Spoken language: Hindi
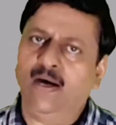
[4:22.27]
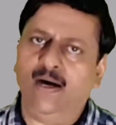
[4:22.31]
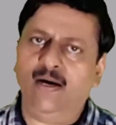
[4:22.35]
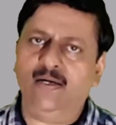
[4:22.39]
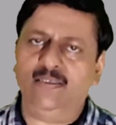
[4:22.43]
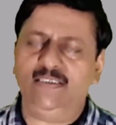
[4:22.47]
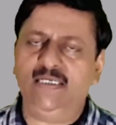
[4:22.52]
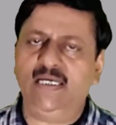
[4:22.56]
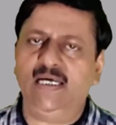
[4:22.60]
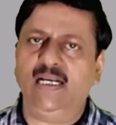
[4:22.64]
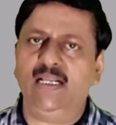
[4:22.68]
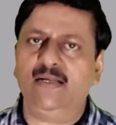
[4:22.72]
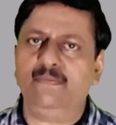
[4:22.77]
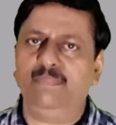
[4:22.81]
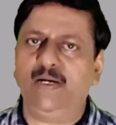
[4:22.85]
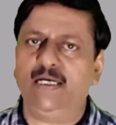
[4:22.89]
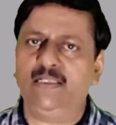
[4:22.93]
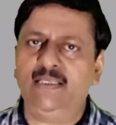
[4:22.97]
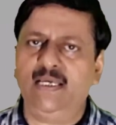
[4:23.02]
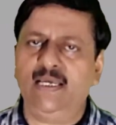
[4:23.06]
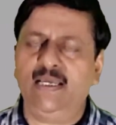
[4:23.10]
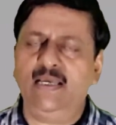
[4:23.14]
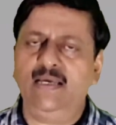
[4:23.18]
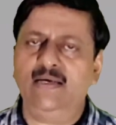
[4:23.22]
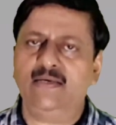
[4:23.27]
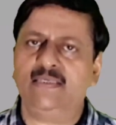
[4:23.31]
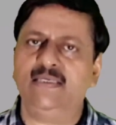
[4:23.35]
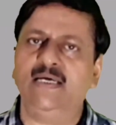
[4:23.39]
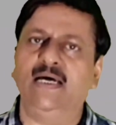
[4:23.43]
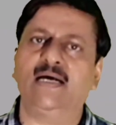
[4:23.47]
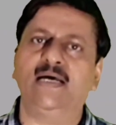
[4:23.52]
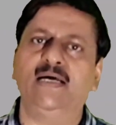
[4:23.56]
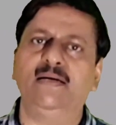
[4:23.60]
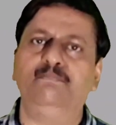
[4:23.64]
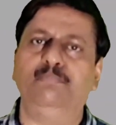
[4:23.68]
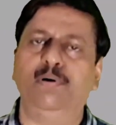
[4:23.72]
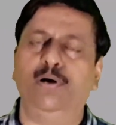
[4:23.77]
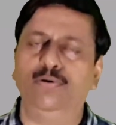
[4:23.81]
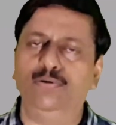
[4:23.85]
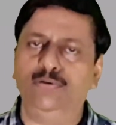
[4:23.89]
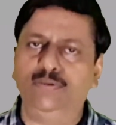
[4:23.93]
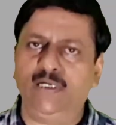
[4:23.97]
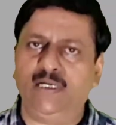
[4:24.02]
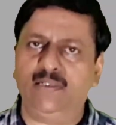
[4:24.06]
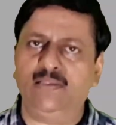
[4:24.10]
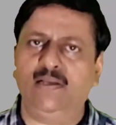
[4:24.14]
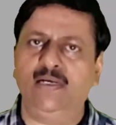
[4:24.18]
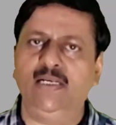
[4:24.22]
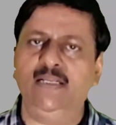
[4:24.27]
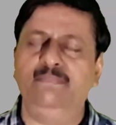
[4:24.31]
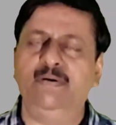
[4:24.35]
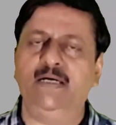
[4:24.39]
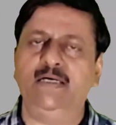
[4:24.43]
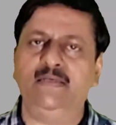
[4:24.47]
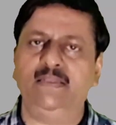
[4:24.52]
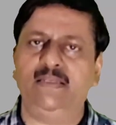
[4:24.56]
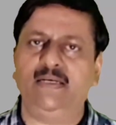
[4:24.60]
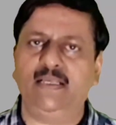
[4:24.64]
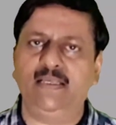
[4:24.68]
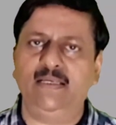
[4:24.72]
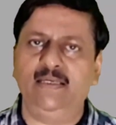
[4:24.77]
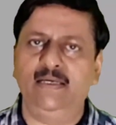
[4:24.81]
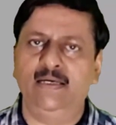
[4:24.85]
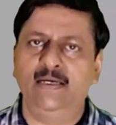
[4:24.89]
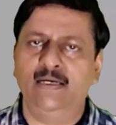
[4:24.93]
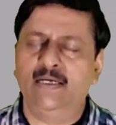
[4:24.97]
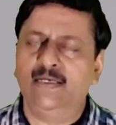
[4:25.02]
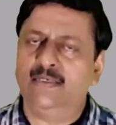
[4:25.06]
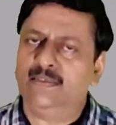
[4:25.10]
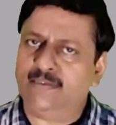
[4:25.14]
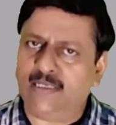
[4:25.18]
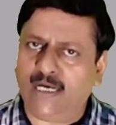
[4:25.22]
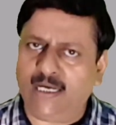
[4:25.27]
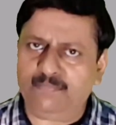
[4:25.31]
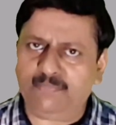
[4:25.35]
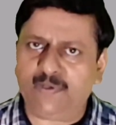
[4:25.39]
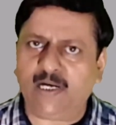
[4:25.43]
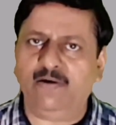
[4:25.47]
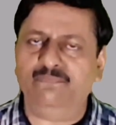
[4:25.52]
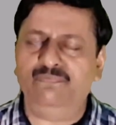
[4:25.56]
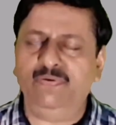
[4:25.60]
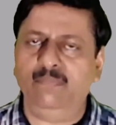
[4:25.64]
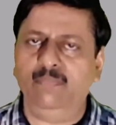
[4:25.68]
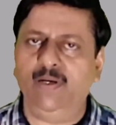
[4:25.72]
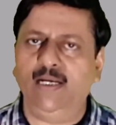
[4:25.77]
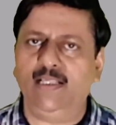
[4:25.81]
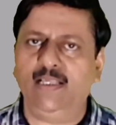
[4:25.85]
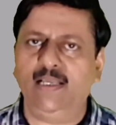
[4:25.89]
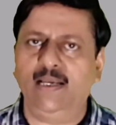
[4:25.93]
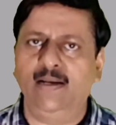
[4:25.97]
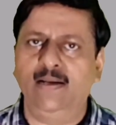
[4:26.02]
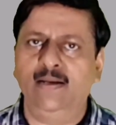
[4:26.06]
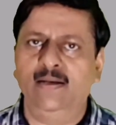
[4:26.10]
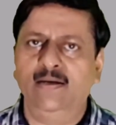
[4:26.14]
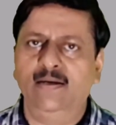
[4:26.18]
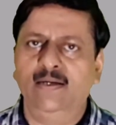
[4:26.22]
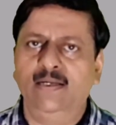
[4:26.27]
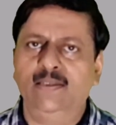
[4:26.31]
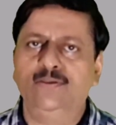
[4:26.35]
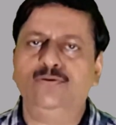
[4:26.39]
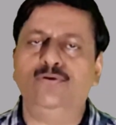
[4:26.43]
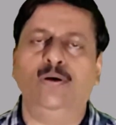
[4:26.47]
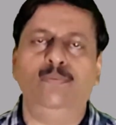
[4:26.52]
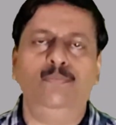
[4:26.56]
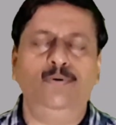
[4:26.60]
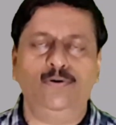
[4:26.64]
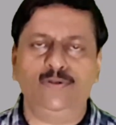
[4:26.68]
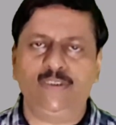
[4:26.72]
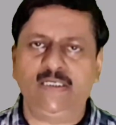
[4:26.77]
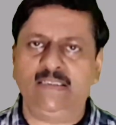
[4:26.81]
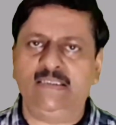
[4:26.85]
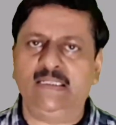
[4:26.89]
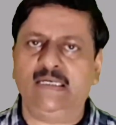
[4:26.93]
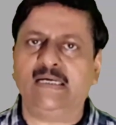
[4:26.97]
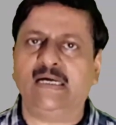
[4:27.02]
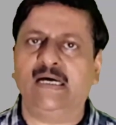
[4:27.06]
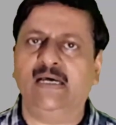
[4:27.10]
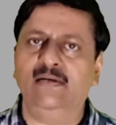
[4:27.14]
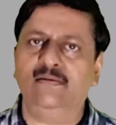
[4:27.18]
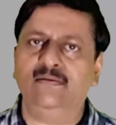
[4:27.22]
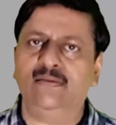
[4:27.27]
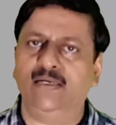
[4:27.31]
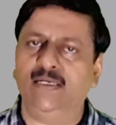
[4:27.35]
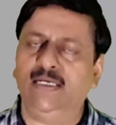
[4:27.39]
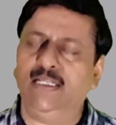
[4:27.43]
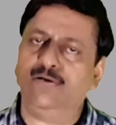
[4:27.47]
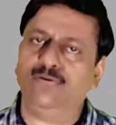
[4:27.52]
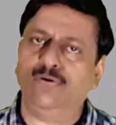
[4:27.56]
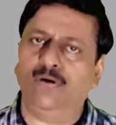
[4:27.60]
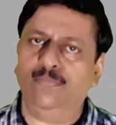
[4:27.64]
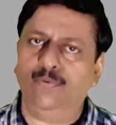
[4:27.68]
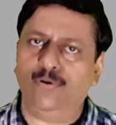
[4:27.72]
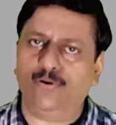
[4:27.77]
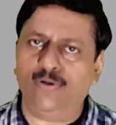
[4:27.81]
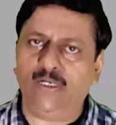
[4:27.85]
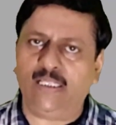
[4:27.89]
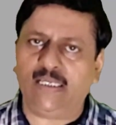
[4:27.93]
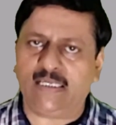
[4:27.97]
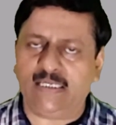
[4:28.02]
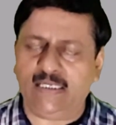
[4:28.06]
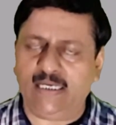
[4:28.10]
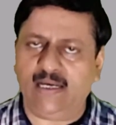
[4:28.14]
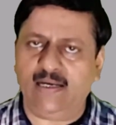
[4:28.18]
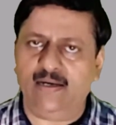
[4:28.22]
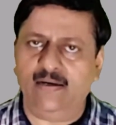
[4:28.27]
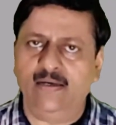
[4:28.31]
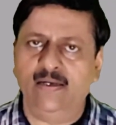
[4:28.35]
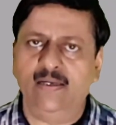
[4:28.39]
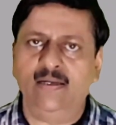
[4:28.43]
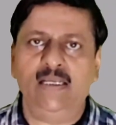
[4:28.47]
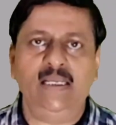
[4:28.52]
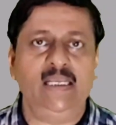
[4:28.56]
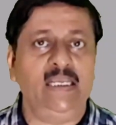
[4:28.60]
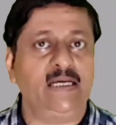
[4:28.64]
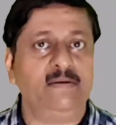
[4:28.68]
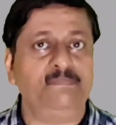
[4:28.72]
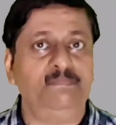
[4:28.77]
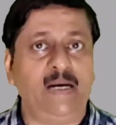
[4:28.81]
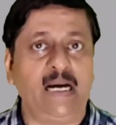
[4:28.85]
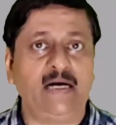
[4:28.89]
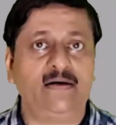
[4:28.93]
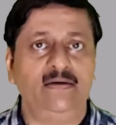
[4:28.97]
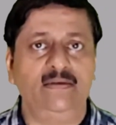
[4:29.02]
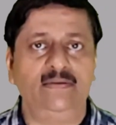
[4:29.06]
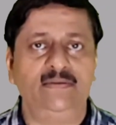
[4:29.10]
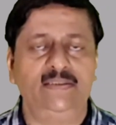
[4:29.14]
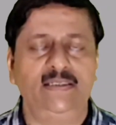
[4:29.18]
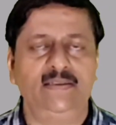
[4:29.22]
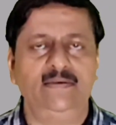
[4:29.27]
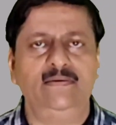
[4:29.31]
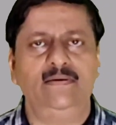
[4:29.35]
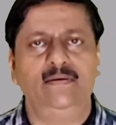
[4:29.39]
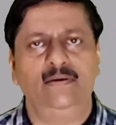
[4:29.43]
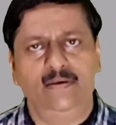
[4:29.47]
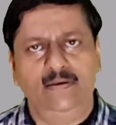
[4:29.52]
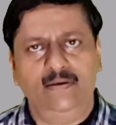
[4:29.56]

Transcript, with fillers: हाँ ये अलग बात है कि अगर बहुत ज़्यादा लिबर्टी रही टाइम काफ़ी मिल गया तो हम लोग जैसे कल संडे को हम लोगों ने किया एक प्रैक्टिस सेट